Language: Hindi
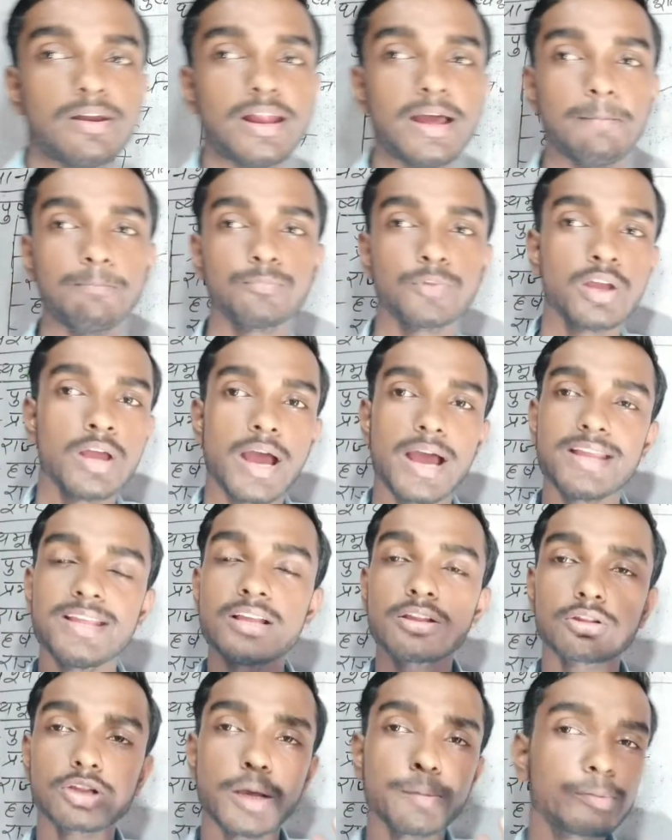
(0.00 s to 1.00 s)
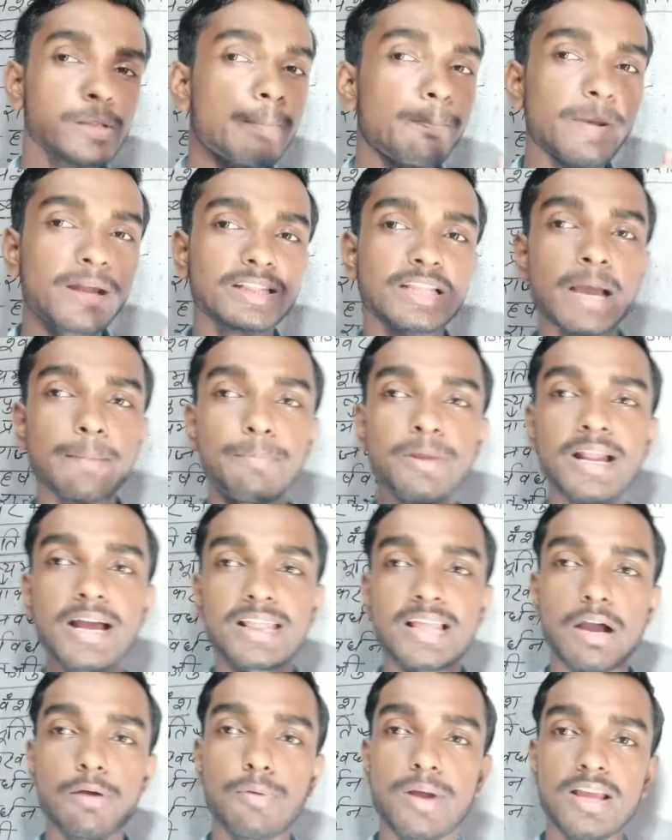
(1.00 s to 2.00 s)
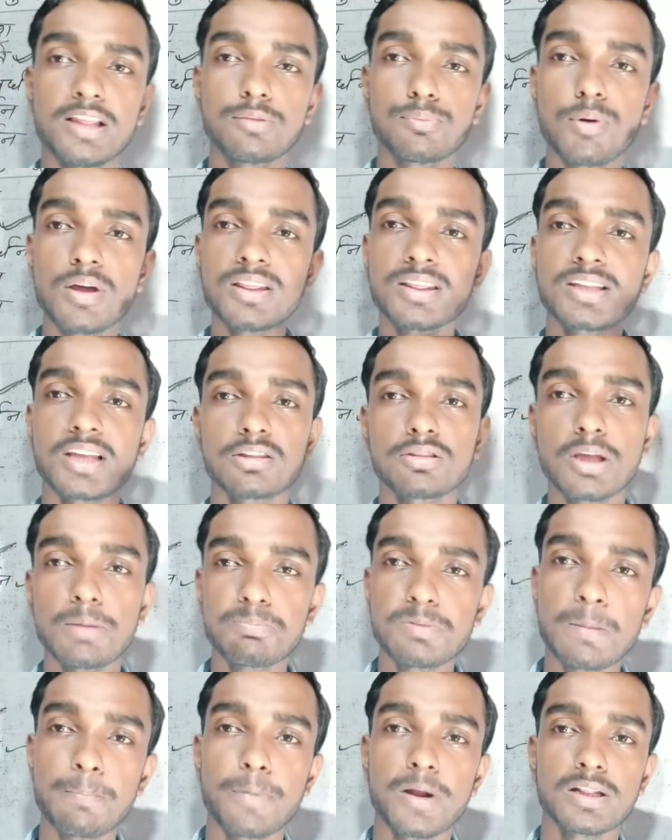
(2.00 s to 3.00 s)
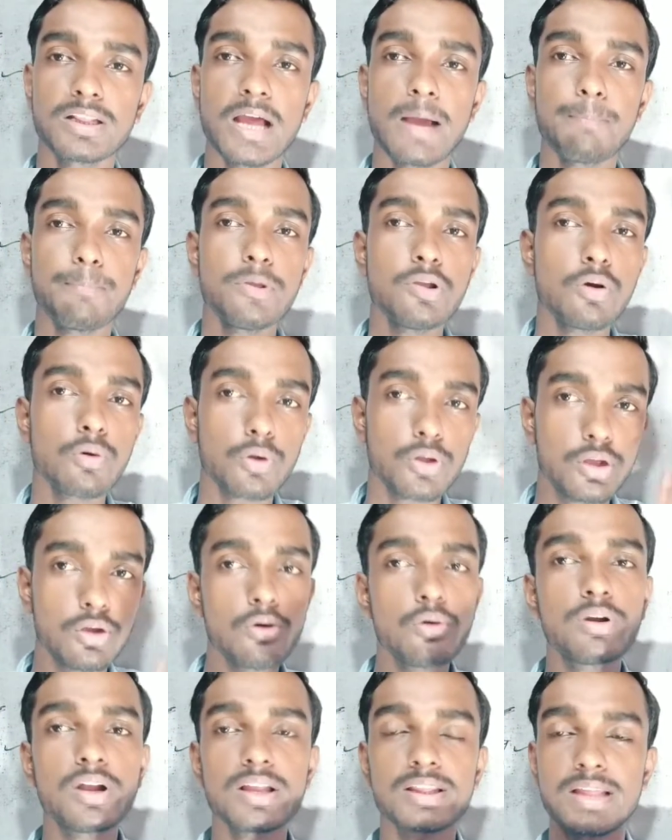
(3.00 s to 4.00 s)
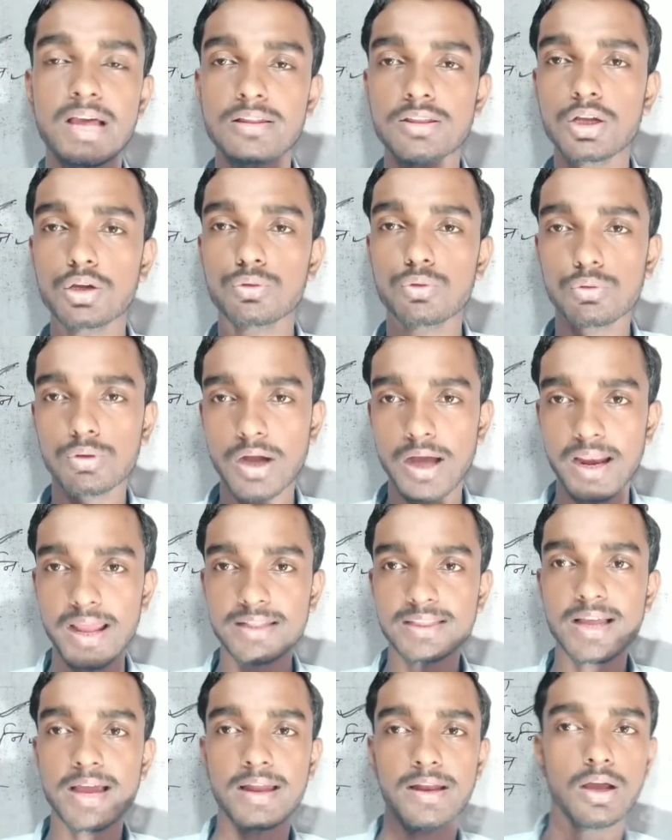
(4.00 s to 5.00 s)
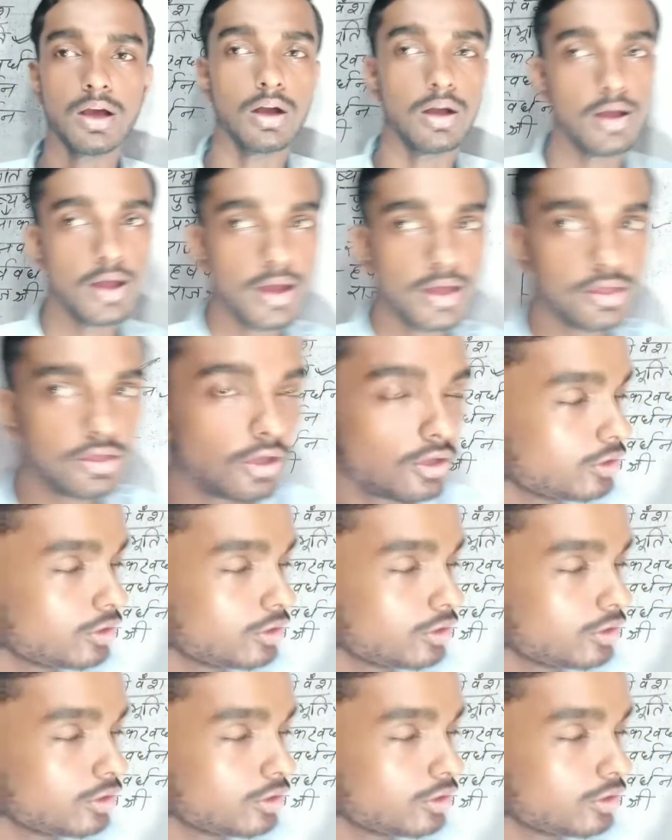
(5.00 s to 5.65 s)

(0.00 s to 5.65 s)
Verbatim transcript: बना ये सबसे प्रतापी राजा हुआ इस वंश का सबसे प्रतापी और योग्य शासक जो कहलाता है ना ये